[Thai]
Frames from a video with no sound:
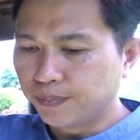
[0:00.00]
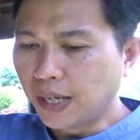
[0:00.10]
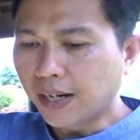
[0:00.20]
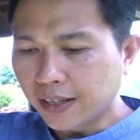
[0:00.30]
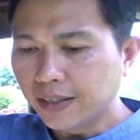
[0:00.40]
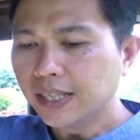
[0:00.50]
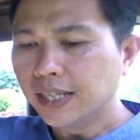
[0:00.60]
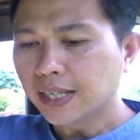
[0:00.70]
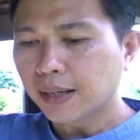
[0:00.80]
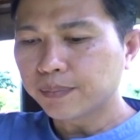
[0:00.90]
อย่างไรก็ดี
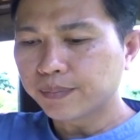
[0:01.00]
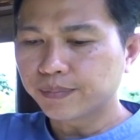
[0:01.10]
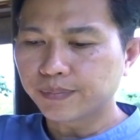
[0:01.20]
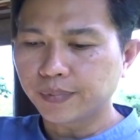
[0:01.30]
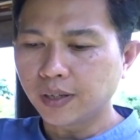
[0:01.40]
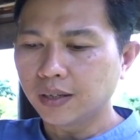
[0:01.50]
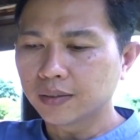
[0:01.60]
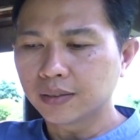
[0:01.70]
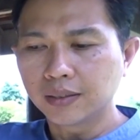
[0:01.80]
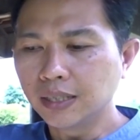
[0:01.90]
ครับก็
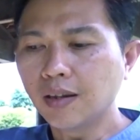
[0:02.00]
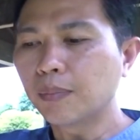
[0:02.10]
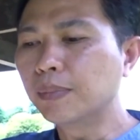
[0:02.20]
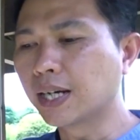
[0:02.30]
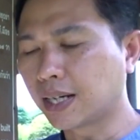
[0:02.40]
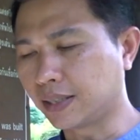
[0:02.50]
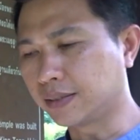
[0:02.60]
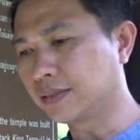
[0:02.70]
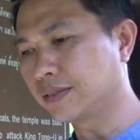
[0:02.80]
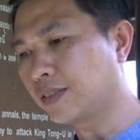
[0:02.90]
ที่นอกเมืองอ่ะ
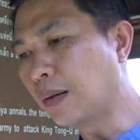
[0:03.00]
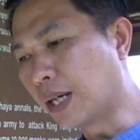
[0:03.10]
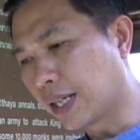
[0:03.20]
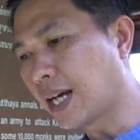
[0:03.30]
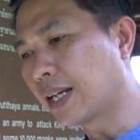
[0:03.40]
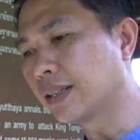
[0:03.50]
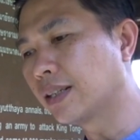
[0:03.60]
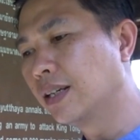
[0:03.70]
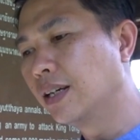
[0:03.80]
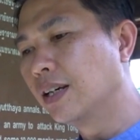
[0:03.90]
ก็เหมือนกัน
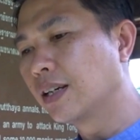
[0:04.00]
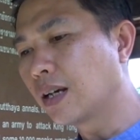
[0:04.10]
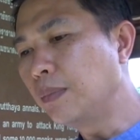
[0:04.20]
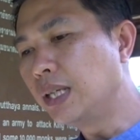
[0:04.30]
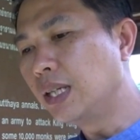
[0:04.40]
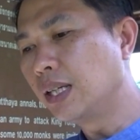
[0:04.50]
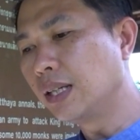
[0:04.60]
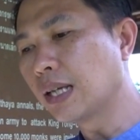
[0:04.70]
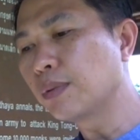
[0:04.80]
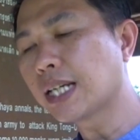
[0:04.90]
ก็มี
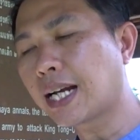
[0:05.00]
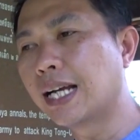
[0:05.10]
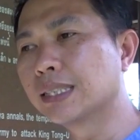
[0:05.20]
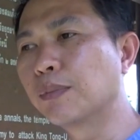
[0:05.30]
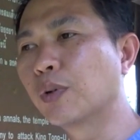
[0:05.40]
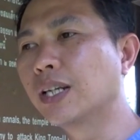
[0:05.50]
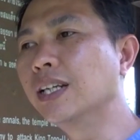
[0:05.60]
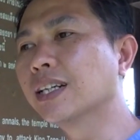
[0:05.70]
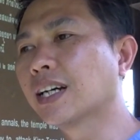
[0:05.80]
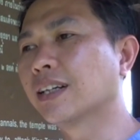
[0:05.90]
นักวิชาการจำนวนห
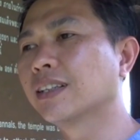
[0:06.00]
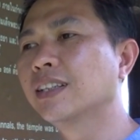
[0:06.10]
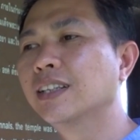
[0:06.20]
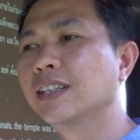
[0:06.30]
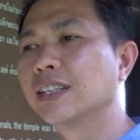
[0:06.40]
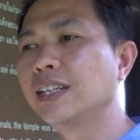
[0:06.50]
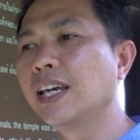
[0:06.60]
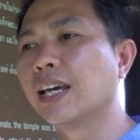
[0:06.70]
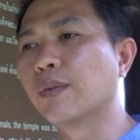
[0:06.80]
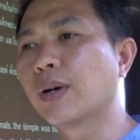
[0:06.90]
นึ่งอ่ะที่
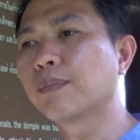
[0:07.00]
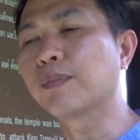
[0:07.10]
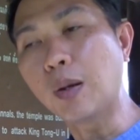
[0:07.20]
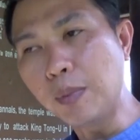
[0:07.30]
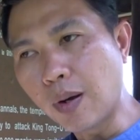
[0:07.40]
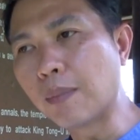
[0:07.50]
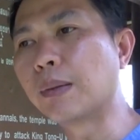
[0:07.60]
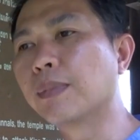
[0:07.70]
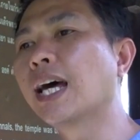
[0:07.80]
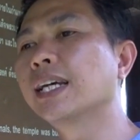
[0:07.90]
เห็นว่าก็มีความเป็
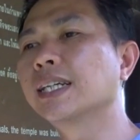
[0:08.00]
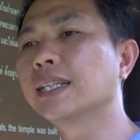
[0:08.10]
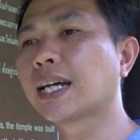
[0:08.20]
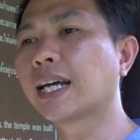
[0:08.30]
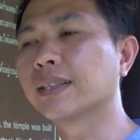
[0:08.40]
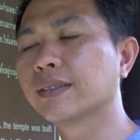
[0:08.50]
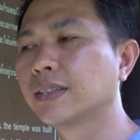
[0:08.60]
นไปได้เช่นกัน